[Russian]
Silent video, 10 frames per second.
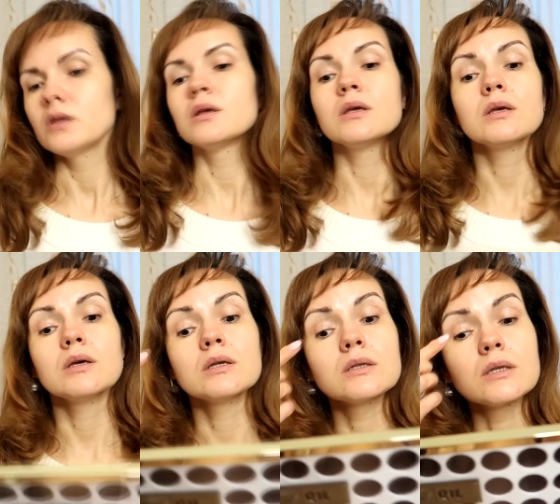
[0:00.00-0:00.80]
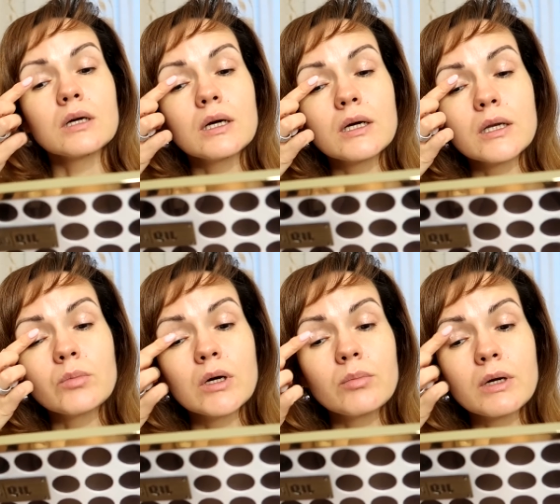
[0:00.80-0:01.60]
И это такая
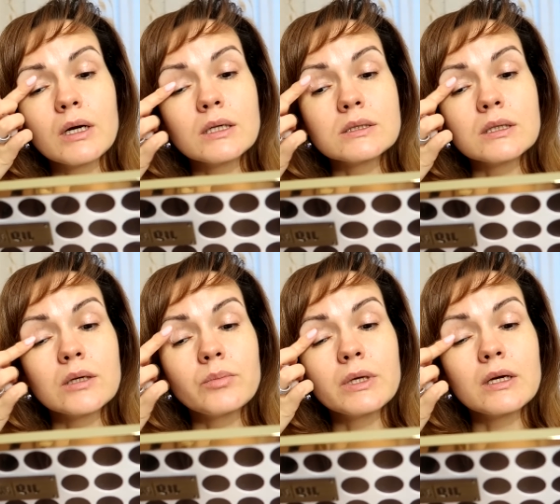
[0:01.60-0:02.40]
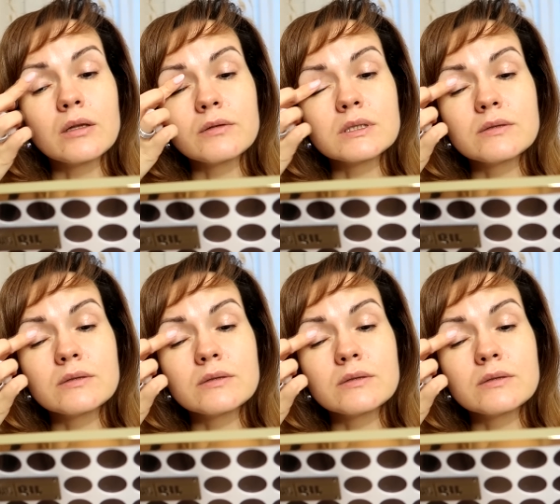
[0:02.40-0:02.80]
кремообразная белого